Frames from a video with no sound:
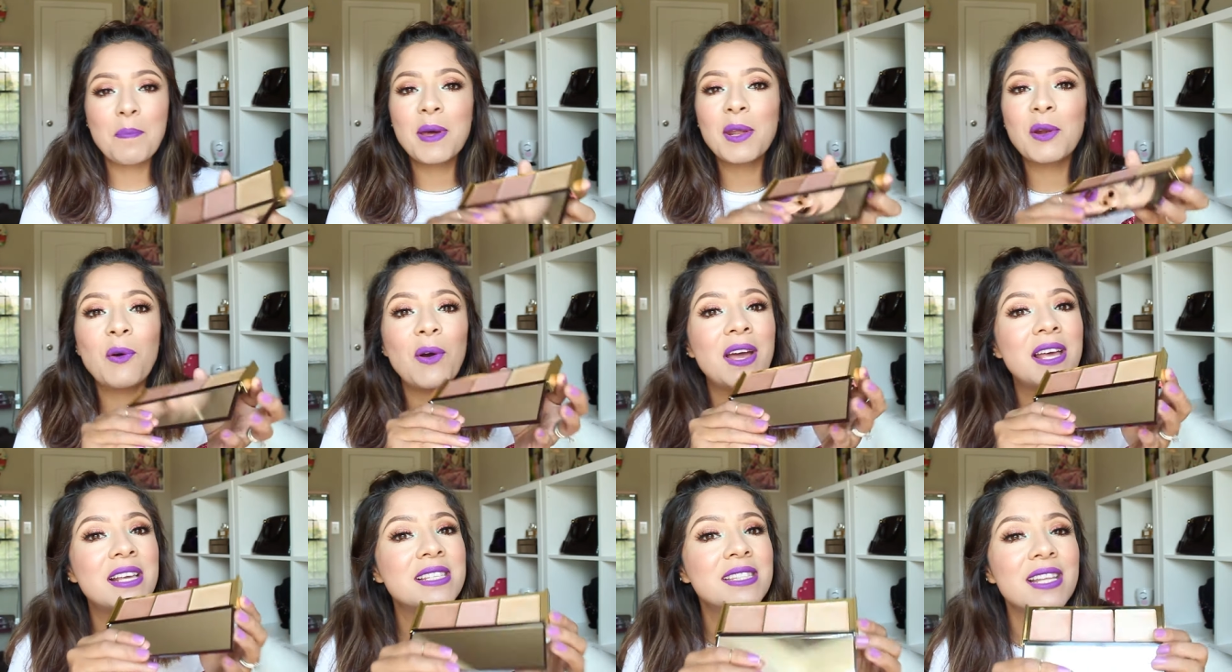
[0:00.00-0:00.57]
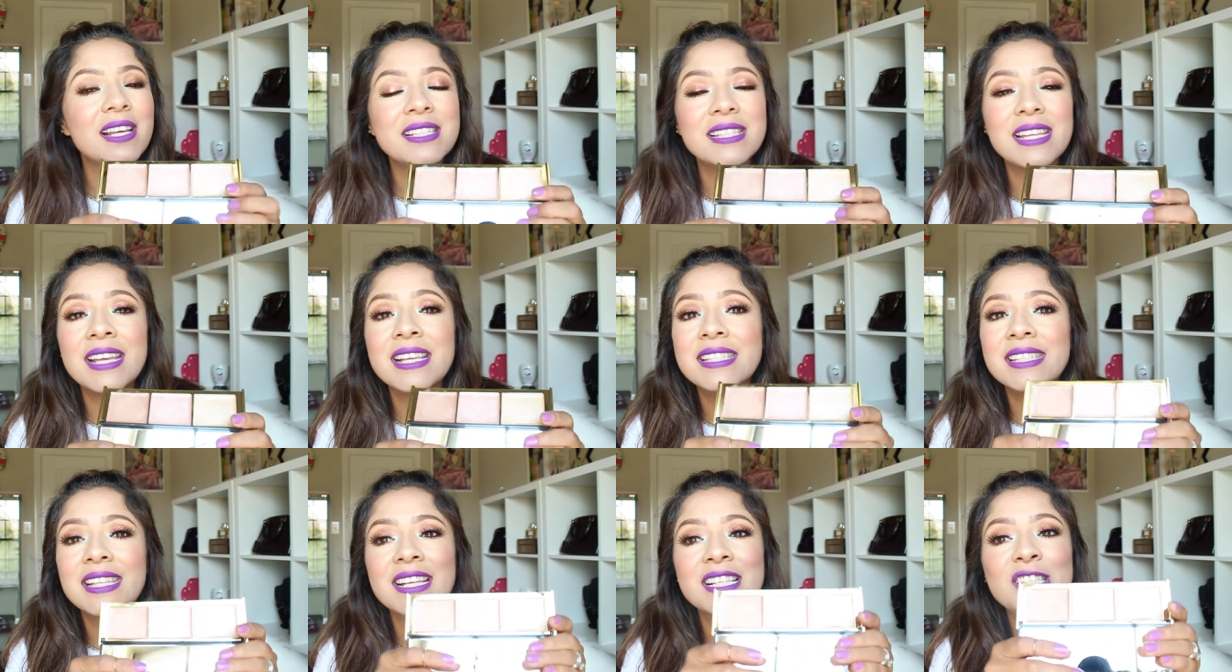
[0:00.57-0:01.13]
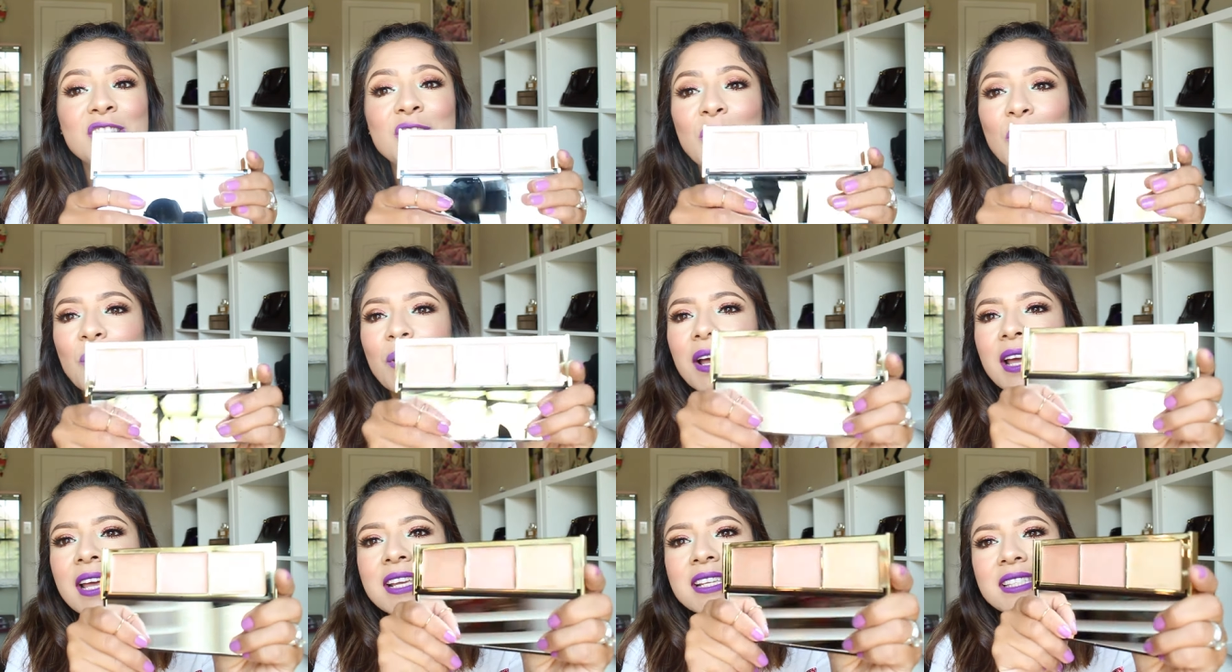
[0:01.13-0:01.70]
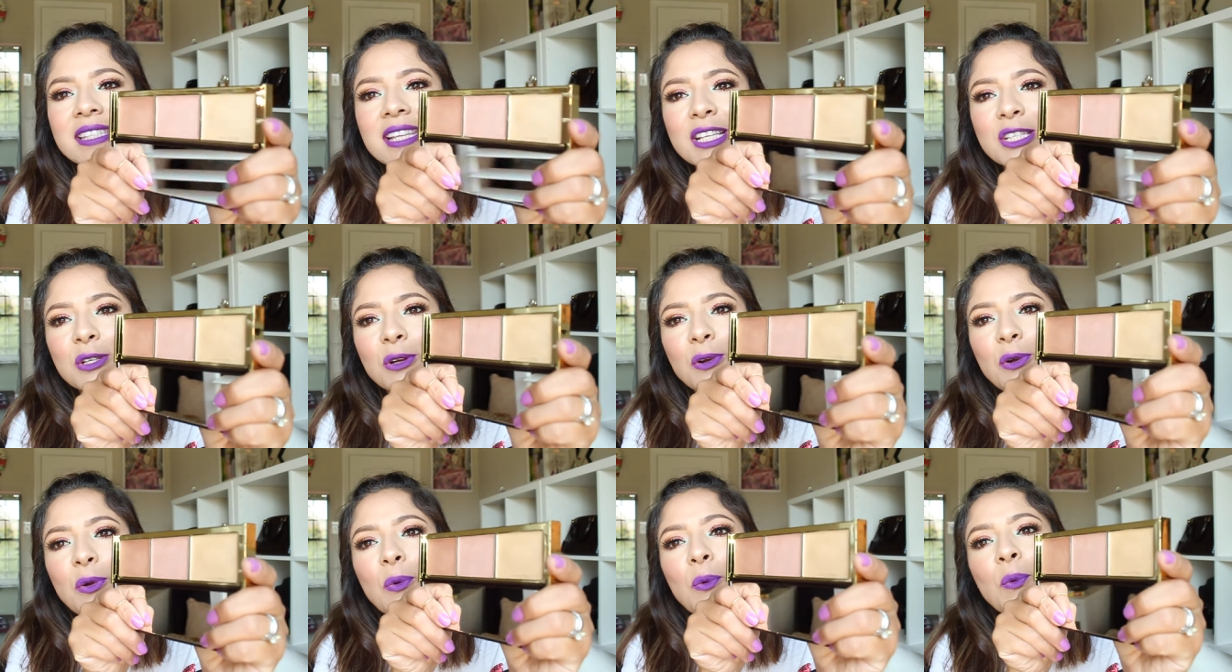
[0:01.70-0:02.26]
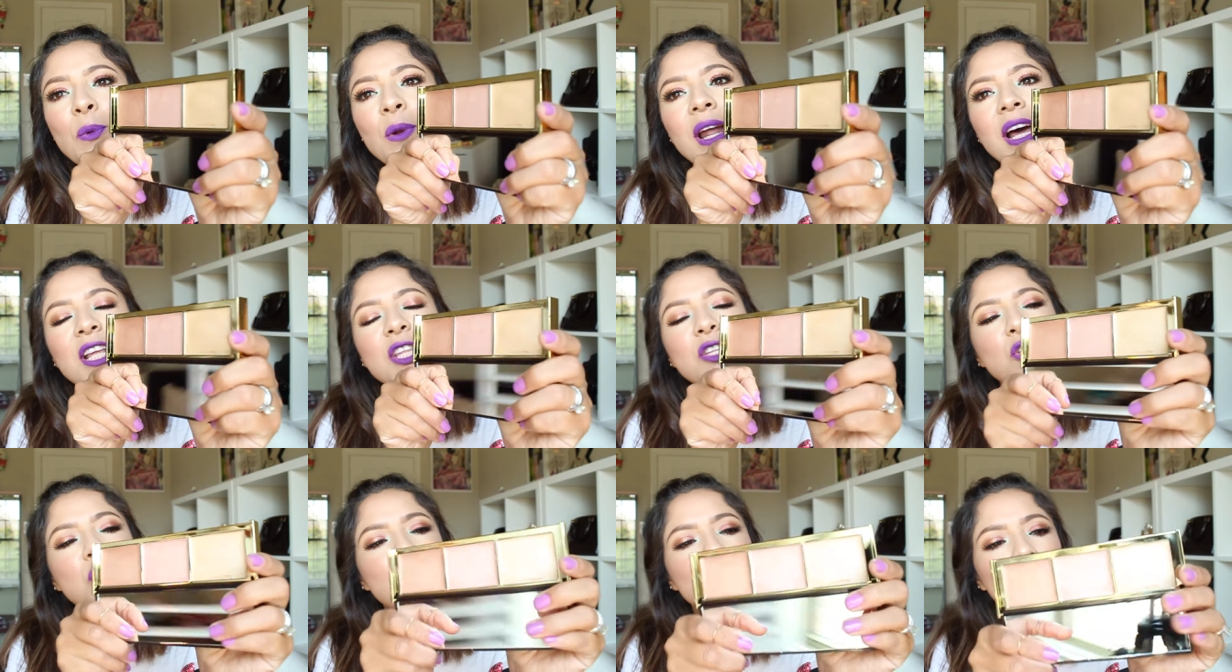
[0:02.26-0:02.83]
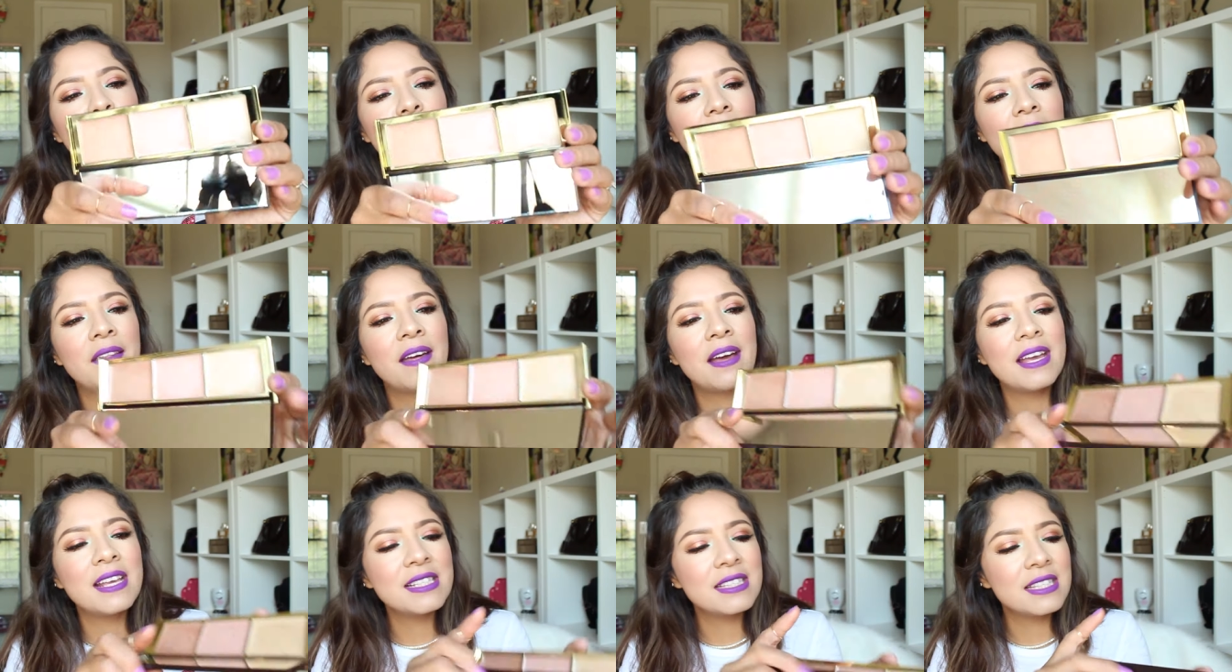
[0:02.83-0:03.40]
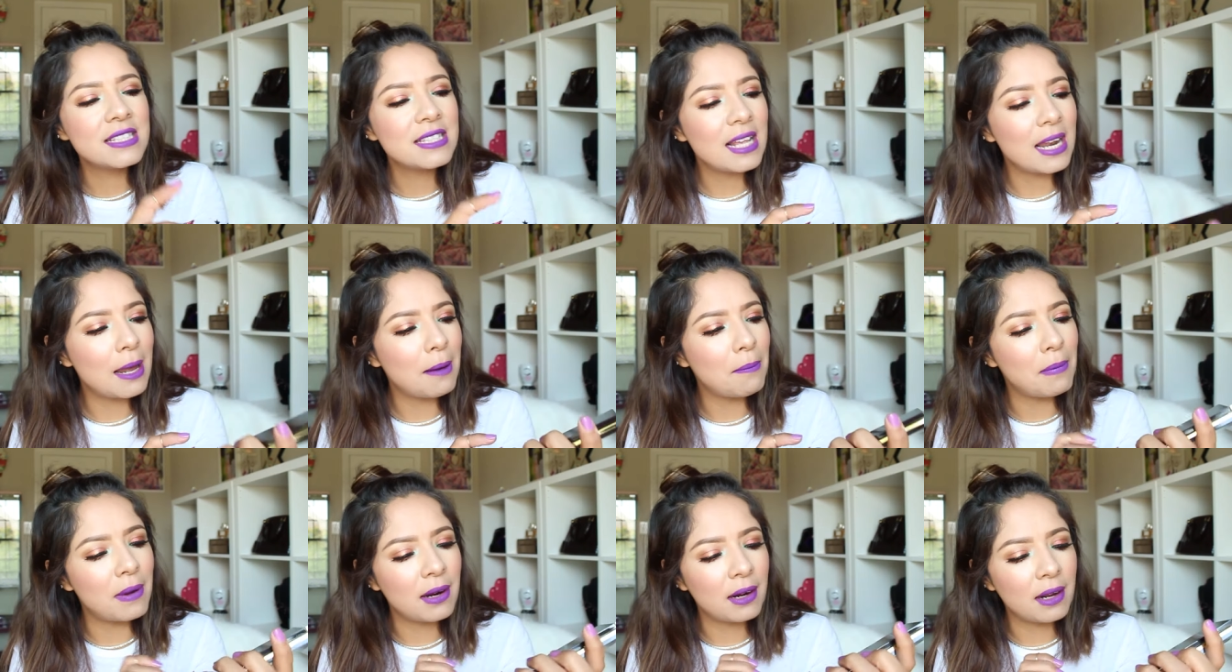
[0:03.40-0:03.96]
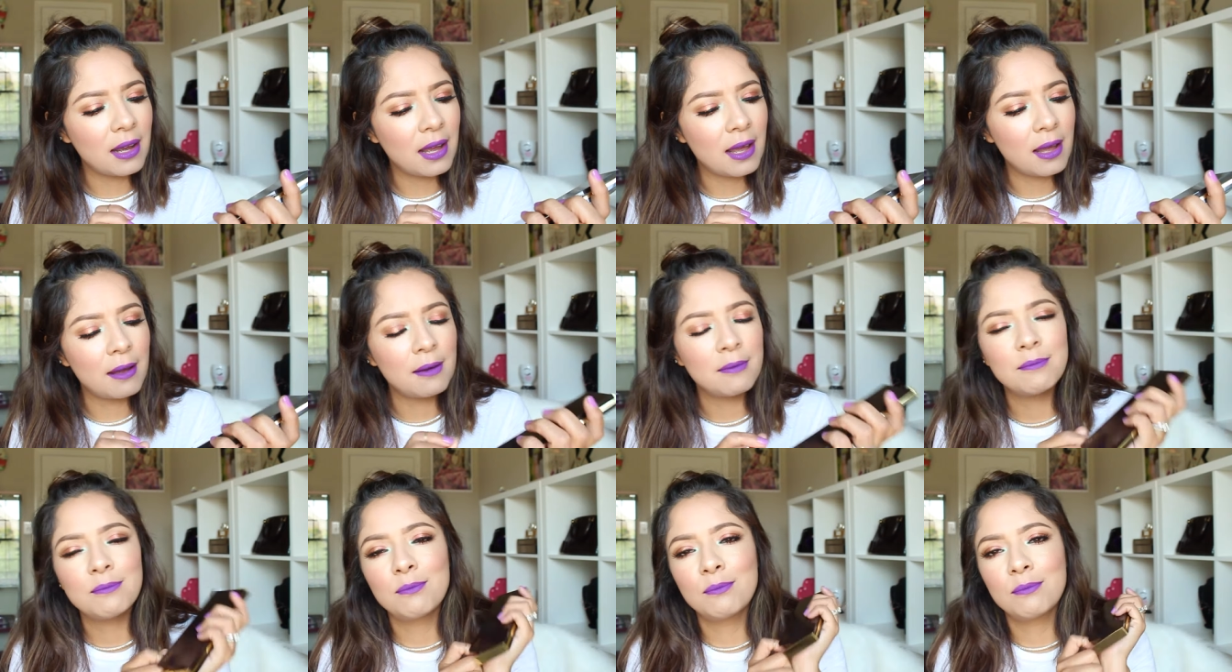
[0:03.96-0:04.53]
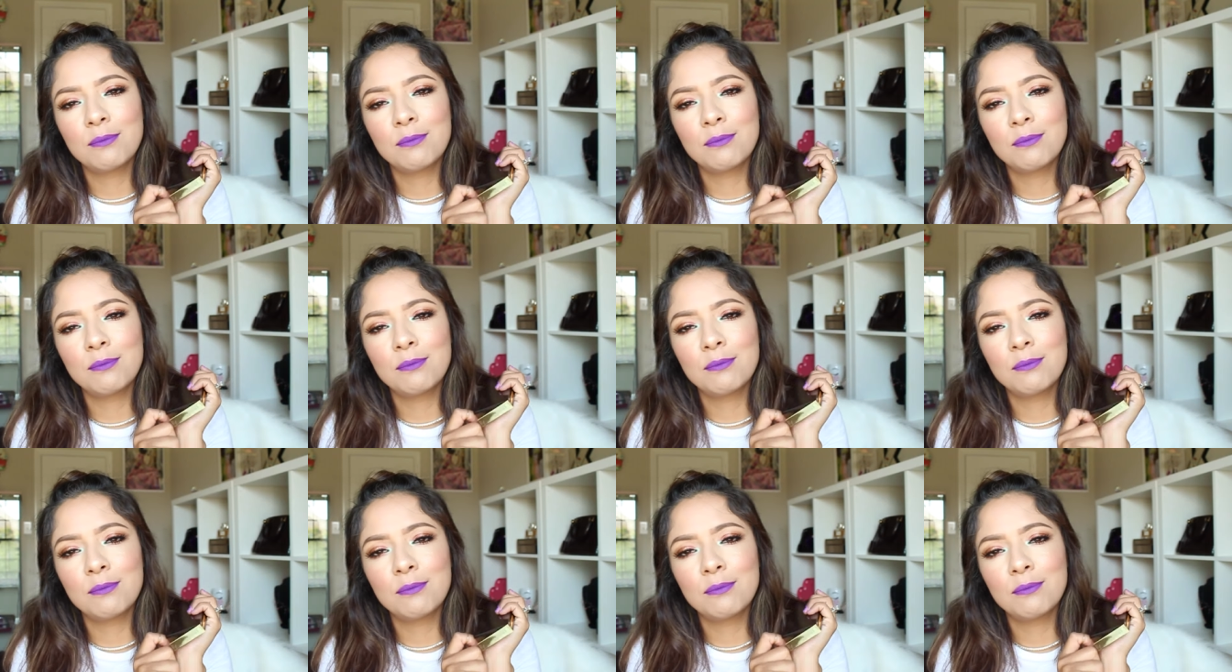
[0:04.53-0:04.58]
Pero estas, estas no. Estas son una chulada. Este es de la marca